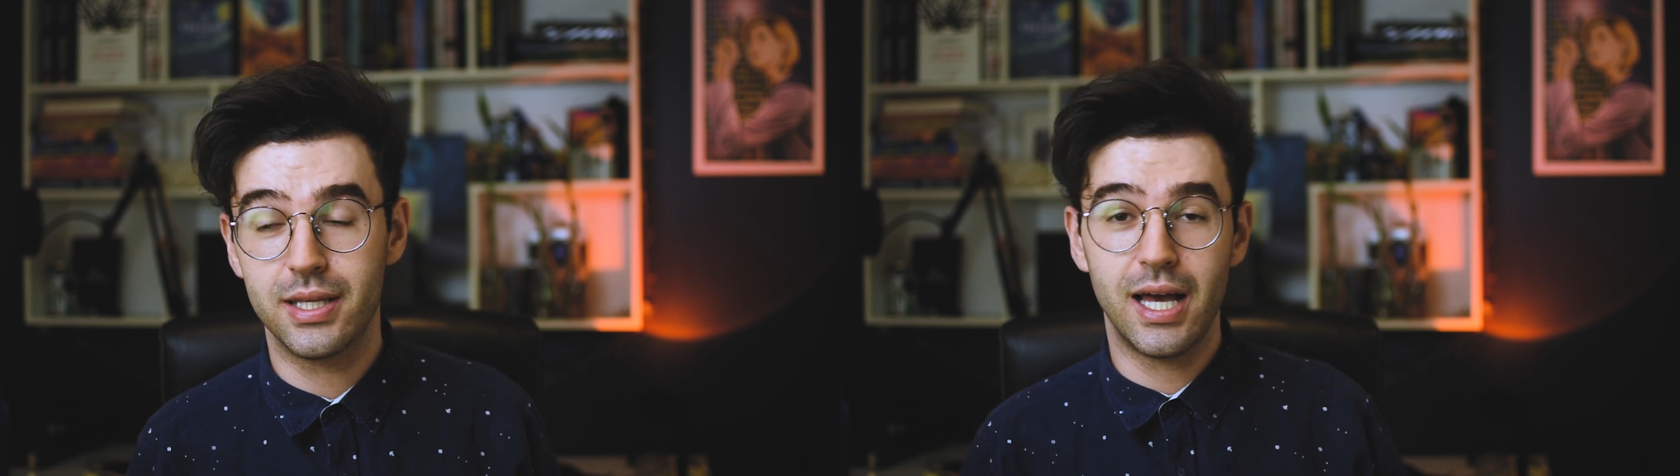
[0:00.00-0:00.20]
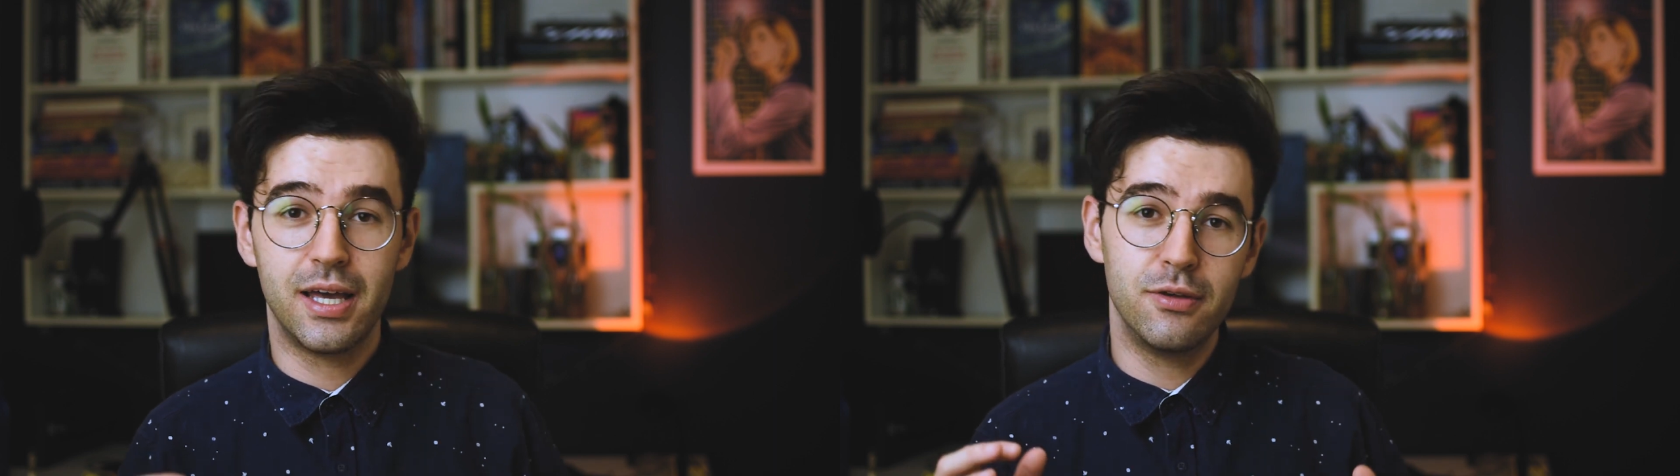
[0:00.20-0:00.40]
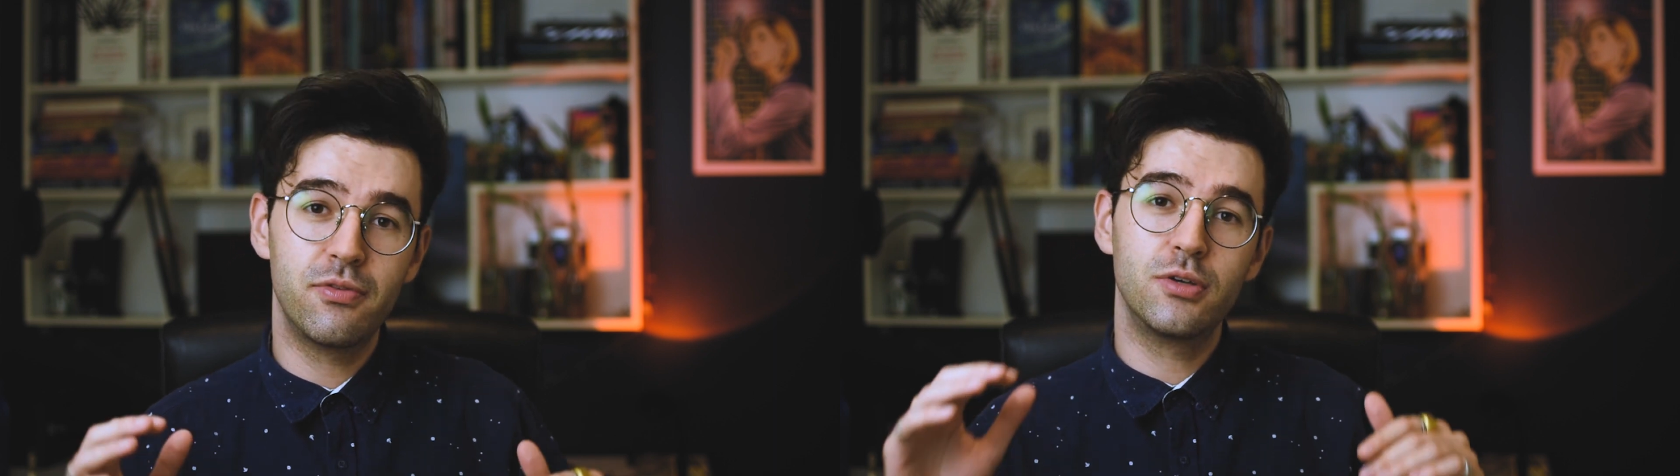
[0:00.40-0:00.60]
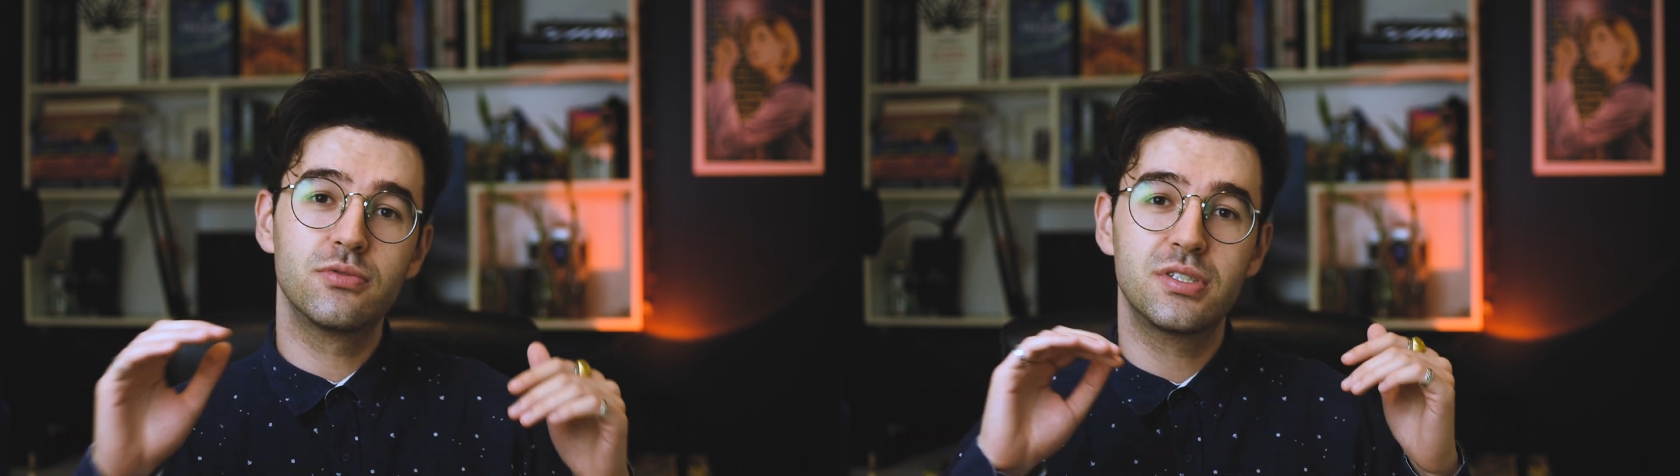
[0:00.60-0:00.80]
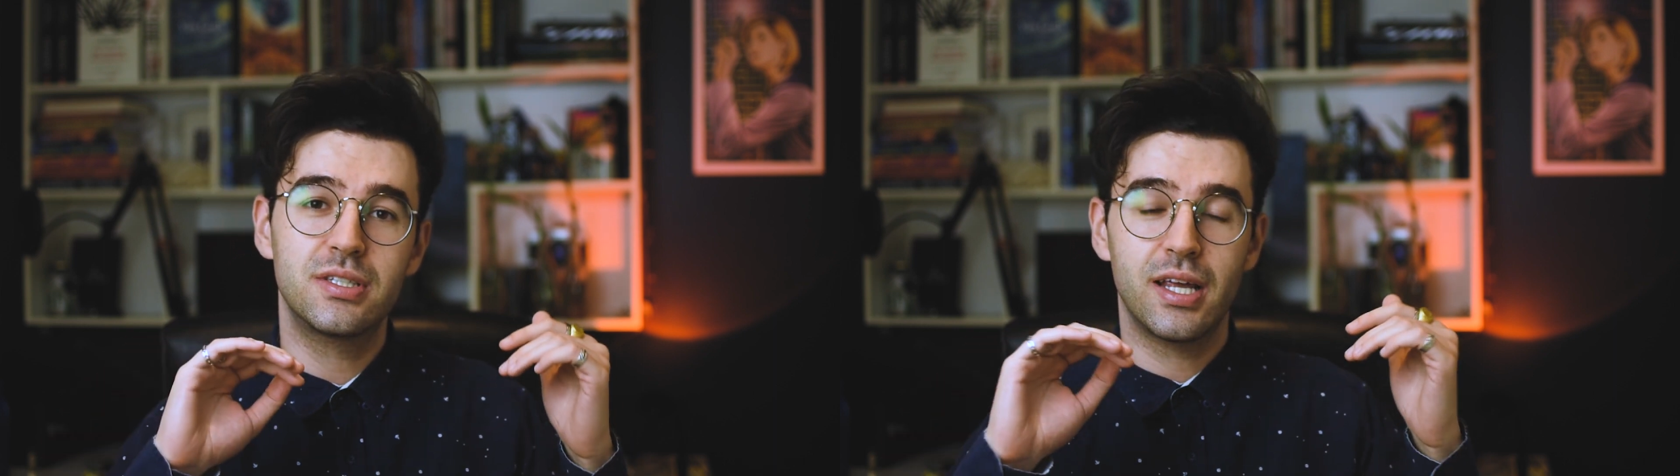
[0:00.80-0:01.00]
E aí vem
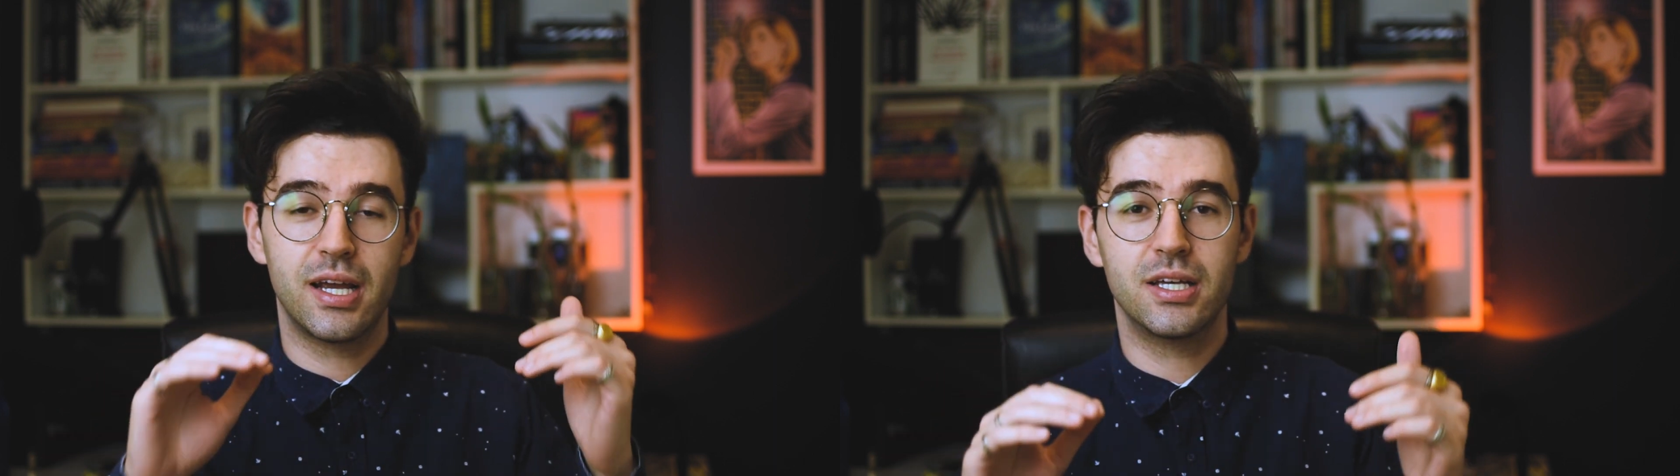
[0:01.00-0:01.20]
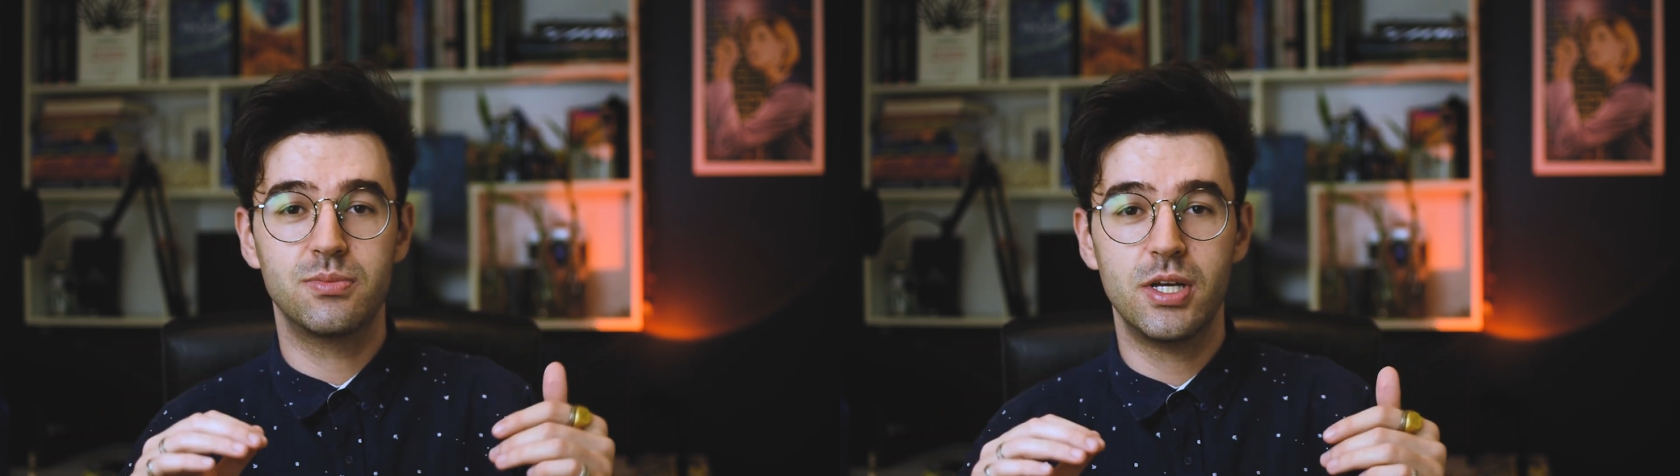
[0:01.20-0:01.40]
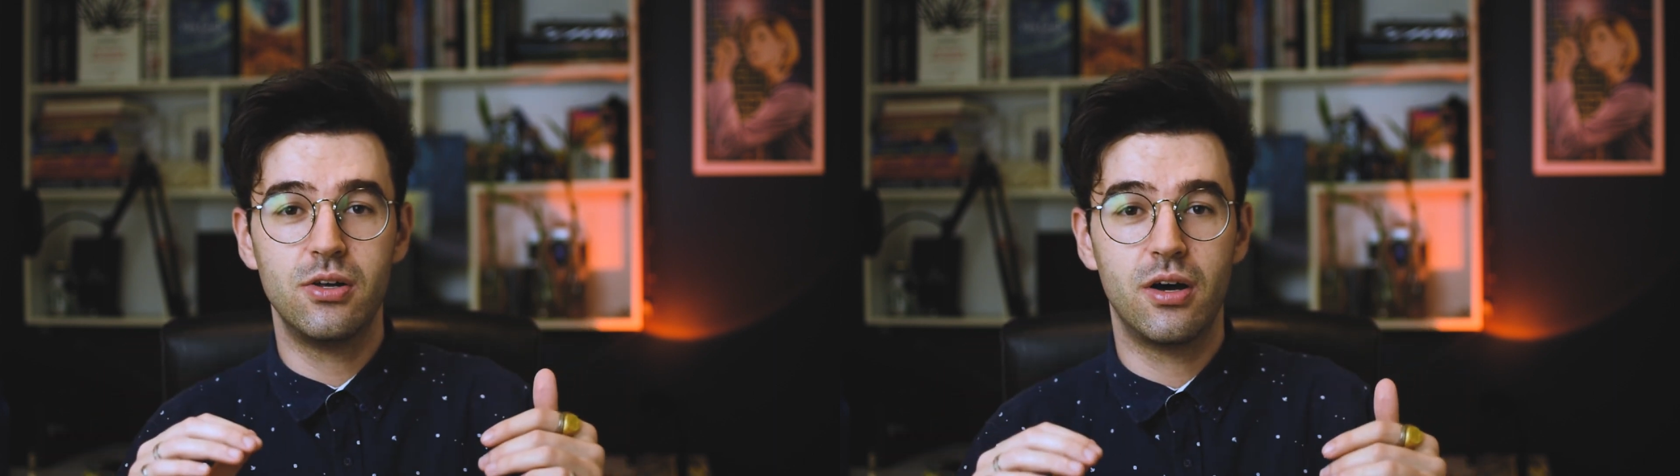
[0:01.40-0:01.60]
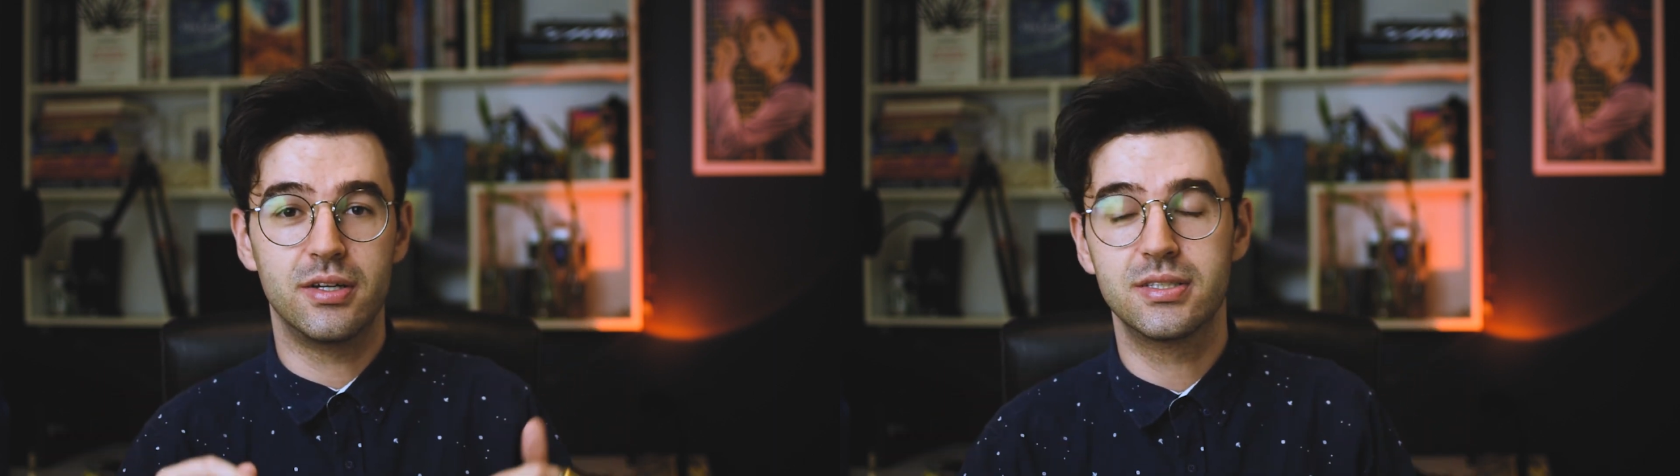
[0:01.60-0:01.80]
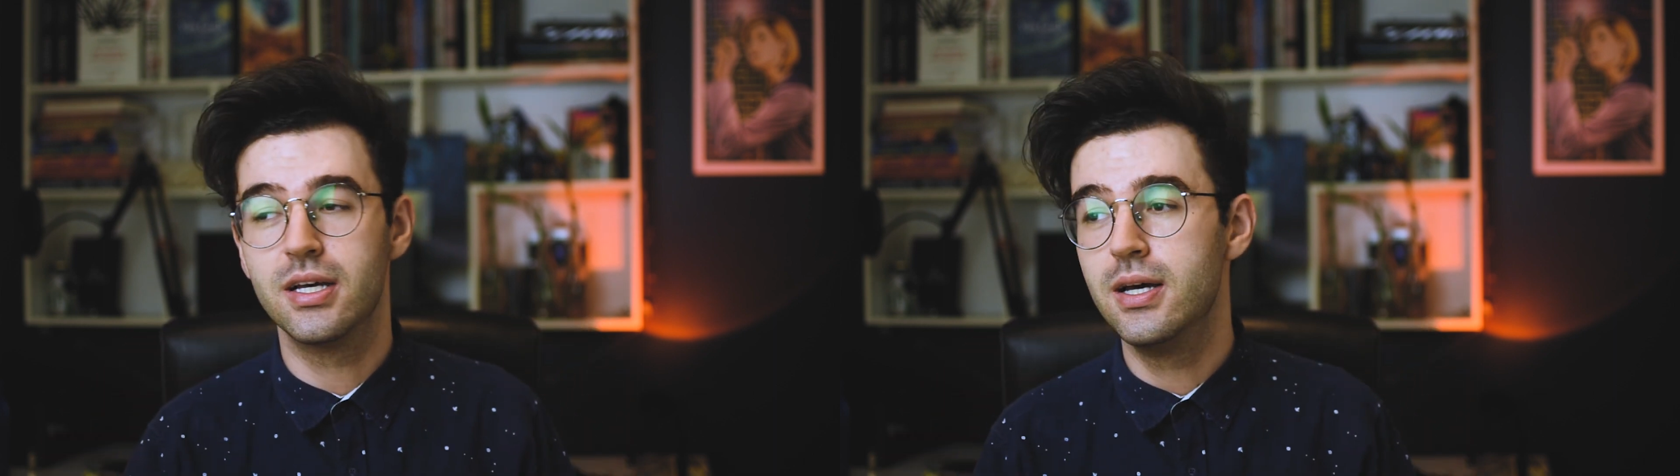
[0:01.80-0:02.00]
os três
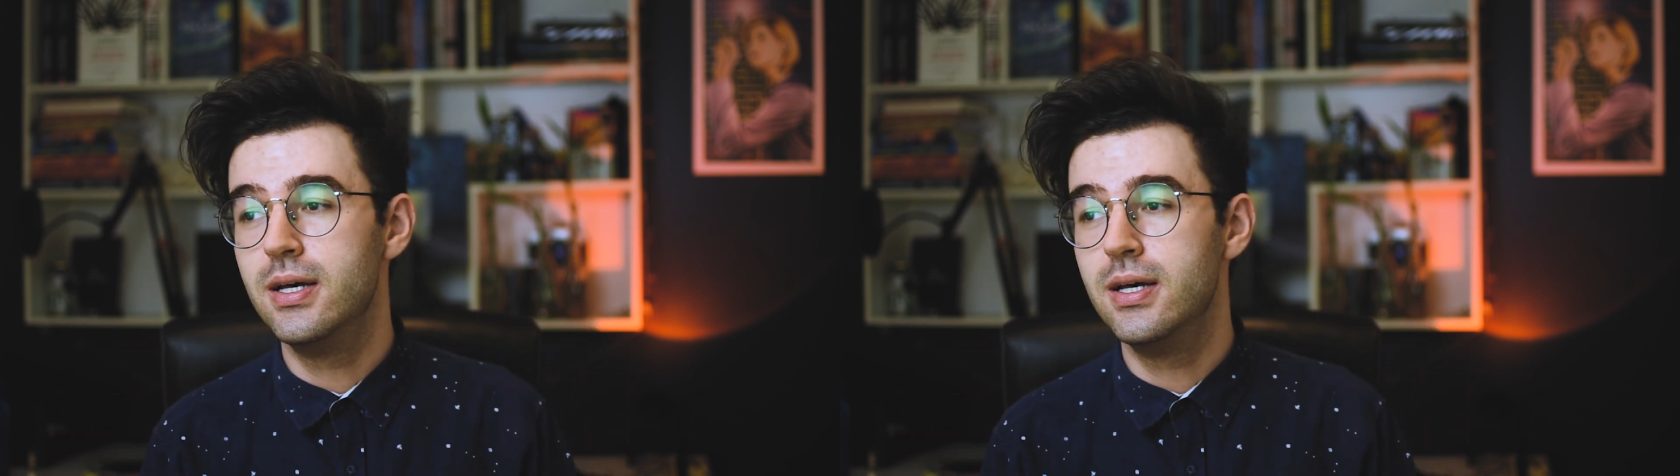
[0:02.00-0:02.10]
melhores,